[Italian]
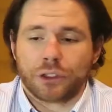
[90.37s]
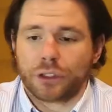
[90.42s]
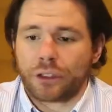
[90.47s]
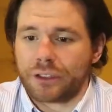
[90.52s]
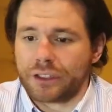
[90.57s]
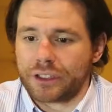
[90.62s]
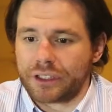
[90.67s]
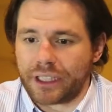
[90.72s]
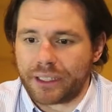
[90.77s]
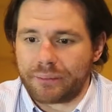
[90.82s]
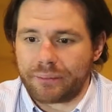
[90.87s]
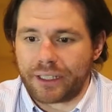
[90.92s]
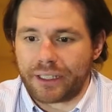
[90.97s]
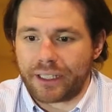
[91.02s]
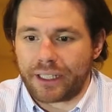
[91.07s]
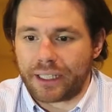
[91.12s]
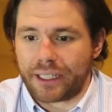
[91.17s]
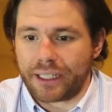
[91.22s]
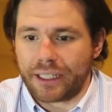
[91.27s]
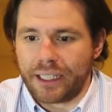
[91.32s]
sono insieme
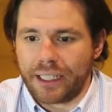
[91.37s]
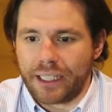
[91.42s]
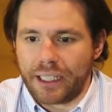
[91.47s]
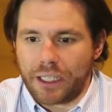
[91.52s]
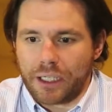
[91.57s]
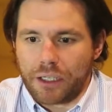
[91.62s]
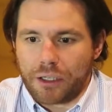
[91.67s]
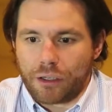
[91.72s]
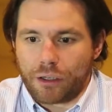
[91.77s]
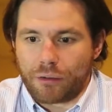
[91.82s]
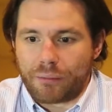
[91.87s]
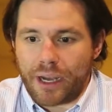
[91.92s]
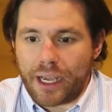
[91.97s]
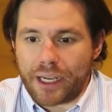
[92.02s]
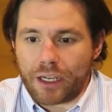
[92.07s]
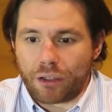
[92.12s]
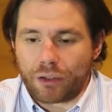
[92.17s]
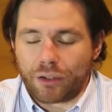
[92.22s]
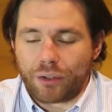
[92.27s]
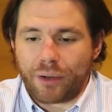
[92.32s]
da
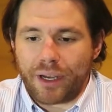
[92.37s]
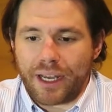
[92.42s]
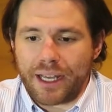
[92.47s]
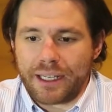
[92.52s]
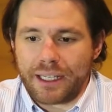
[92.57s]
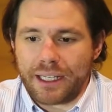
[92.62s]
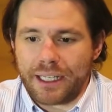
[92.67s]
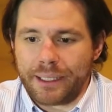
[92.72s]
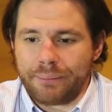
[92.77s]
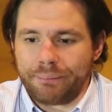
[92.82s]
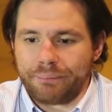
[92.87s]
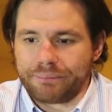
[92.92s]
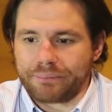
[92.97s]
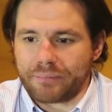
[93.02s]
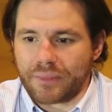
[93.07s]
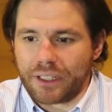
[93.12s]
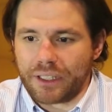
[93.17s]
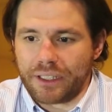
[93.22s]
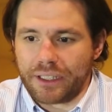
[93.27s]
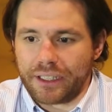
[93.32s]
ormai 8 anni
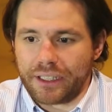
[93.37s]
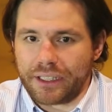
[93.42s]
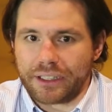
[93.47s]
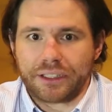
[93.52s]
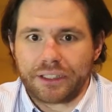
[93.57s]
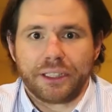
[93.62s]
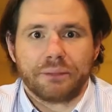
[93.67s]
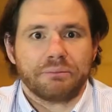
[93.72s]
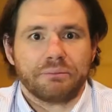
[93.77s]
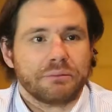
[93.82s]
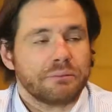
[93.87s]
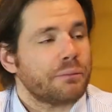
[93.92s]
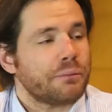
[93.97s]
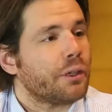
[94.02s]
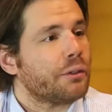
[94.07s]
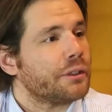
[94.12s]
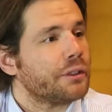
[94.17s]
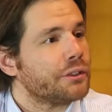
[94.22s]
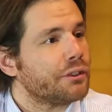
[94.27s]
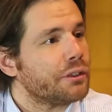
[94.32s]
e sì, un
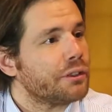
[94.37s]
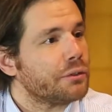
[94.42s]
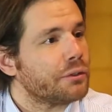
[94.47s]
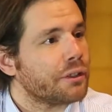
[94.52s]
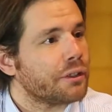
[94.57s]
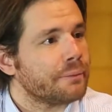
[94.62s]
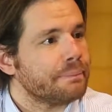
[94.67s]
po' questo è tutto.